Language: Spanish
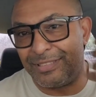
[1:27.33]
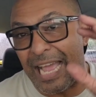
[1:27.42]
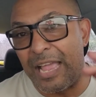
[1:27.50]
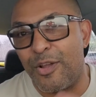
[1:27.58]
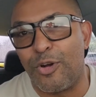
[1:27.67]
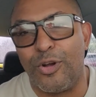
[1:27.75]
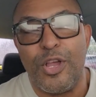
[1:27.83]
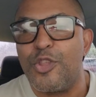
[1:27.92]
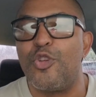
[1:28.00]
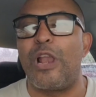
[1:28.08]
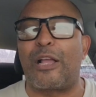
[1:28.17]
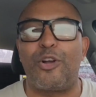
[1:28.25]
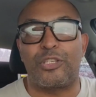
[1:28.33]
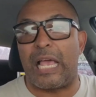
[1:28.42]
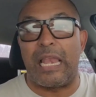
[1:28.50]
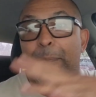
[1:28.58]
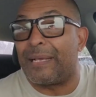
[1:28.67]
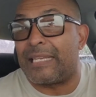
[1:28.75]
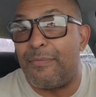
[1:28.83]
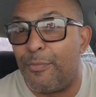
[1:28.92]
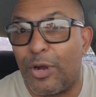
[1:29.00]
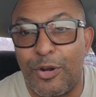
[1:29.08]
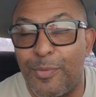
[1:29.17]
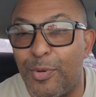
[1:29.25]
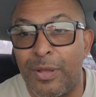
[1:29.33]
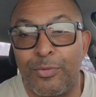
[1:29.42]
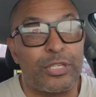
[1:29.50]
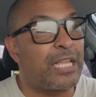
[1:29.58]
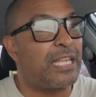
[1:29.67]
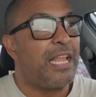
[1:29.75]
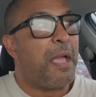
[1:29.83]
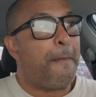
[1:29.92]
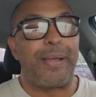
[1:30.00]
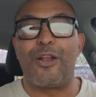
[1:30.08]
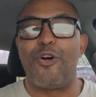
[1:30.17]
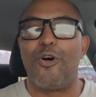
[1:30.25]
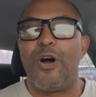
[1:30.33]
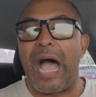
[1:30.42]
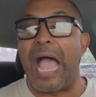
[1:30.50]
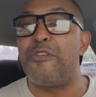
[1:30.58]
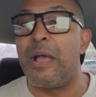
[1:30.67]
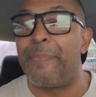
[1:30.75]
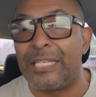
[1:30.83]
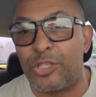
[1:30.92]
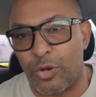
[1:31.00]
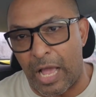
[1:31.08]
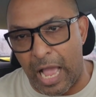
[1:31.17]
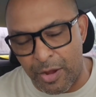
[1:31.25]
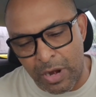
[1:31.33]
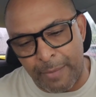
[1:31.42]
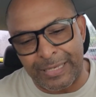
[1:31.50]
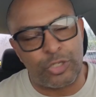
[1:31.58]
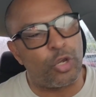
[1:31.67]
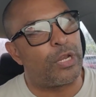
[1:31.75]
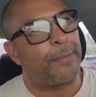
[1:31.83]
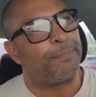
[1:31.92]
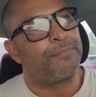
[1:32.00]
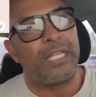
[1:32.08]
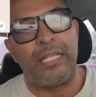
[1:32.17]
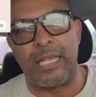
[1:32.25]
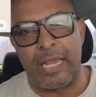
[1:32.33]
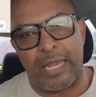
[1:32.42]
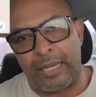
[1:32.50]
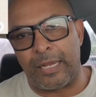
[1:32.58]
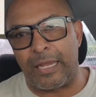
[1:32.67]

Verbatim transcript: ya yo, yo las cosas las pasamos porque no podemos seguir, pero hay una persona, hay una persona, eh,